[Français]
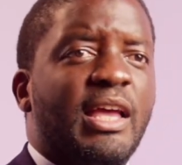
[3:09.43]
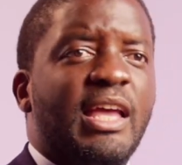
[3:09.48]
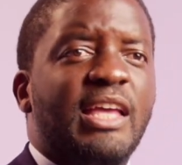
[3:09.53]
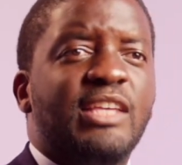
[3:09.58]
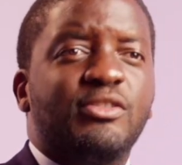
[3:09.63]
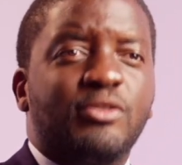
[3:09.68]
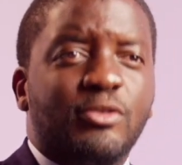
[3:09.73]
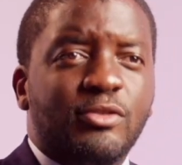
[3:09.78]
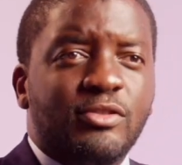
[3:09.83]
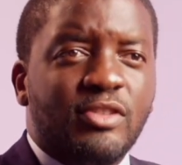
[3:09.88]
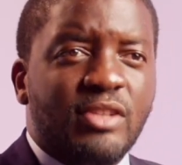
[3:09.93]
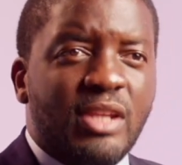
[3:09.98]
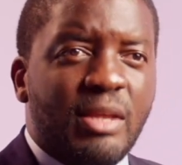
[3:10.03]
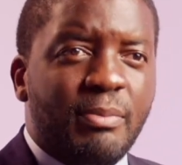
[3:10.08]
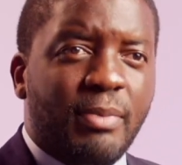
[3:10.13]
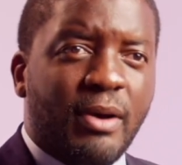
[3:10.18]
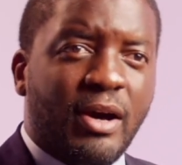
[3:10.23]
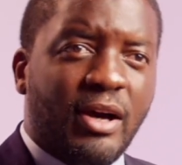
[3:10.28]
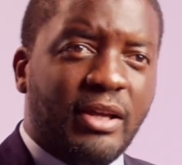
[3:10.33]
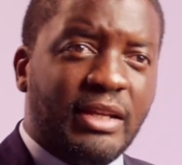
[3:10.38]
Est-ce que ce n'est
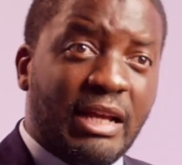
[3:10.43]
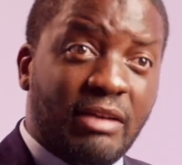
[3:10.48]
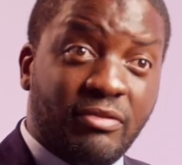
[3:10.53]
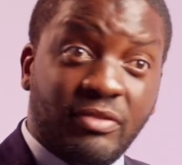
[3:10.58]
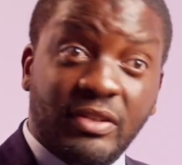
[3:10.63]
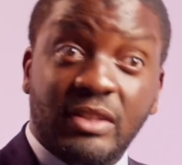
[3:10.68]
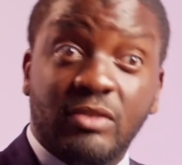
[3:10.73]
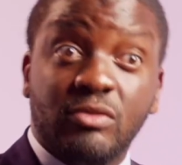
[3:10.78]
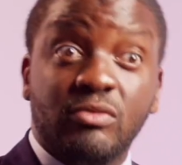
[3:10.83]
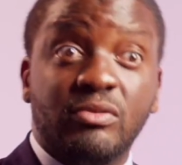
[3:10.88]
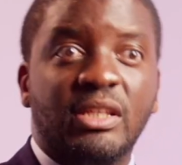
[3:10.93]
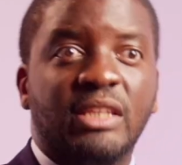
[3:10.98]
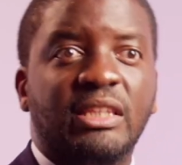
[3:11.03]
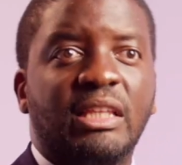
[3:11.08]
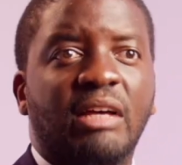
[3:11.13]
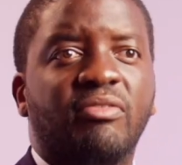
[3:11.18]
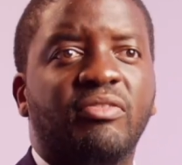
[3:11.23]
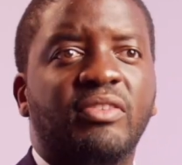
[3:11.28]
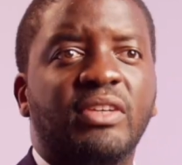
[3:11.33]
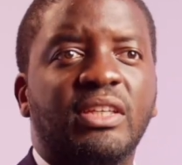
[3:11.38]
pas en Afrique ou
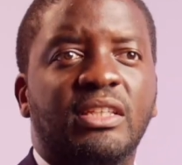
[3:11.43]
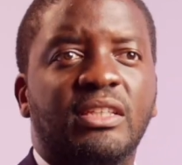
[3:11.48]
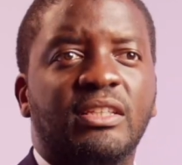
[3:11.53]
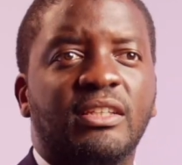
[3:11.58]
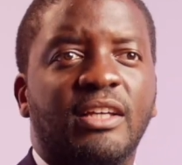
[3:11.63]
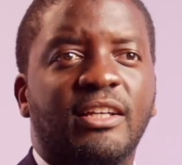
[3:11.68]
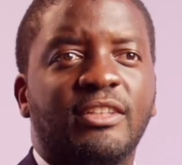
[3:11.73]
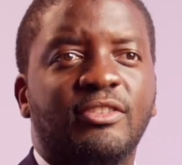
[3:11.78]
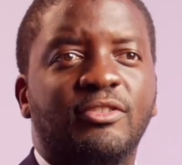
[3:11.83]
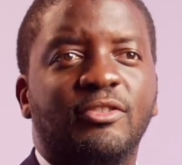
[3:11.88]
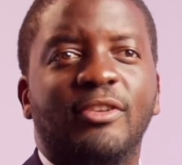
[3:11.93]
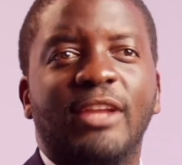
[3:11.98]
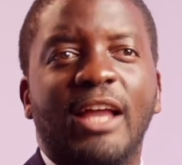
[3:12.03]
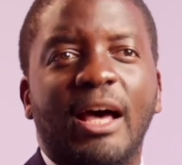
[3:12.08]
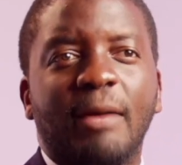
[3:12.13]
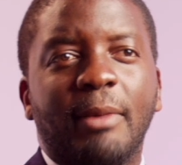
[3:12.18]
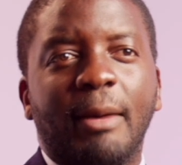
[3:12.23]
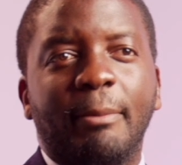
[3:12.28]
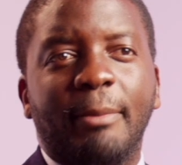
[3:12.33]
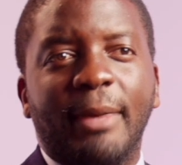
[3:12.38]
cette Afrique hein, de
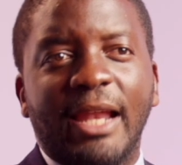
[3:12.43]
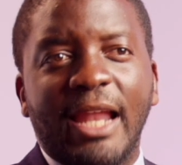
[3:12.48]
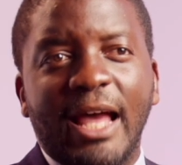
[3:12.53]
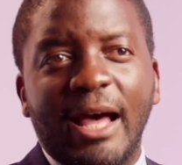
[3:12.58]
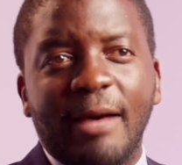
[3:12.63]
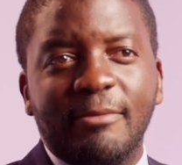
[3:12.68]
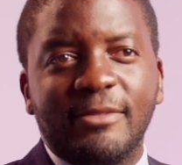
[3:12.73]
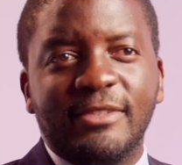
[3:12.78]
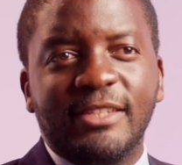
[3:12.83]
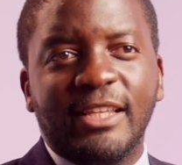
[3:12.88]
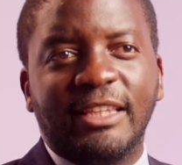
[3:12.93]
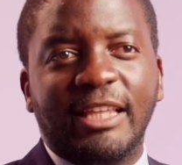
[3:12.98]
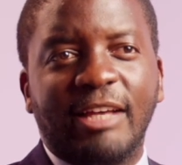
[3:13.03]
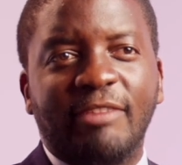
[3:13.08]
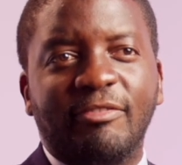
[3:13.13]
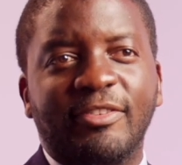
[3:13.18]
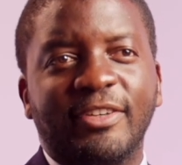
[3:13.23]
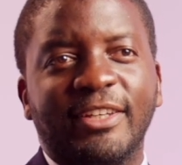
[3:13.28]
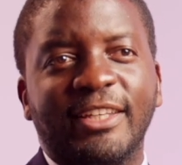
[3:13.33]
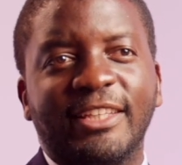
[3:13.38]
l'arbre à pas l'arbre, cette
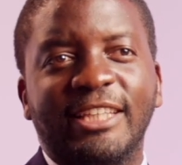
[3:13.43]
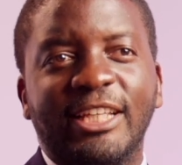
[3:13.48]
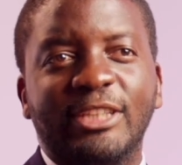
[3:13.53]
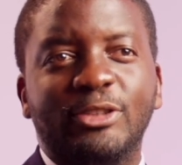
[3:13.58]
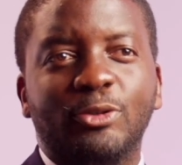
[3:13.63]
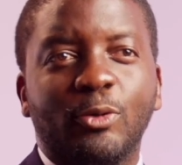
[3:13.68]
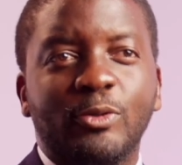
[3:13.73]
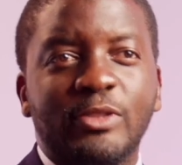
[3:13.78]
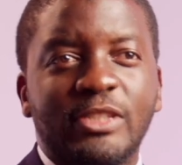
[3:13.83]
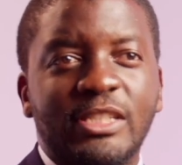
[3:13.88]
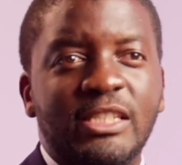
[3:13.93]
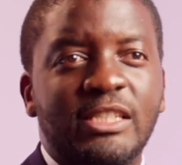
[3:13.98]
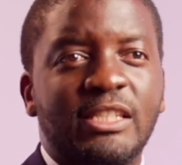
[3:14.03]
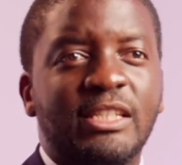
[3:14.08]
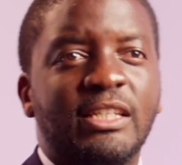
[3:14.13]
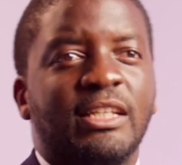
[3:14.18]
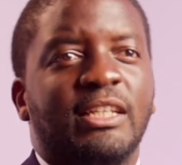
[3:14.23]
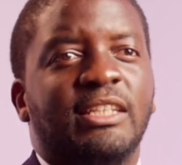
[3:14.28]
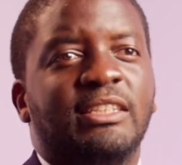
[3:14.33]
Afrique des tontines,